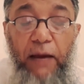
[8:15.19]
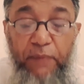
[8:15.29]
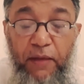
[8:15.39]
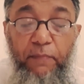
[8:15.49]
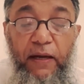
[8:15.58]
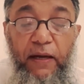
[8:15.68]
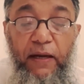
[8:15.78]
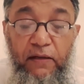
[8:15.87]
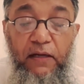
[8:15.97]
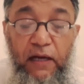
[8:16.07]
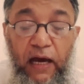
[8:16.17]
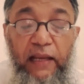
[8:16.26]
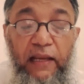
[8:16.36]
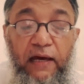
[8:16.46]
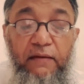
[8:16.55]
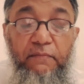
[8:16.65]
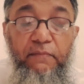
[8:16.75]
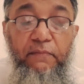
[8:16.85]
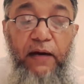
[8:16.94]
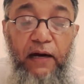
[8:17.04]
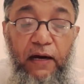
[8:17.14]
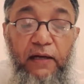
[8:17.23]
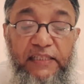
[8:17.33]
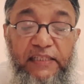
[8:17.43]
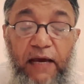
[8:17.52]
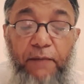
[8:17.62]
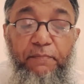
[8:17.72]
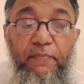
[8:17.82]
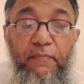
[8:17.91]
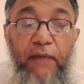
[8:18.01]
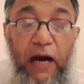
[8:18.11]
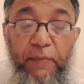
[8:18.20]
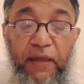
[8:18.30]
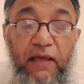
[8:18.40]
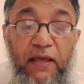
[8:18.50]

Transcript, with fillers: আমি মানে আল্লাহ বা ইসলাম বা আমি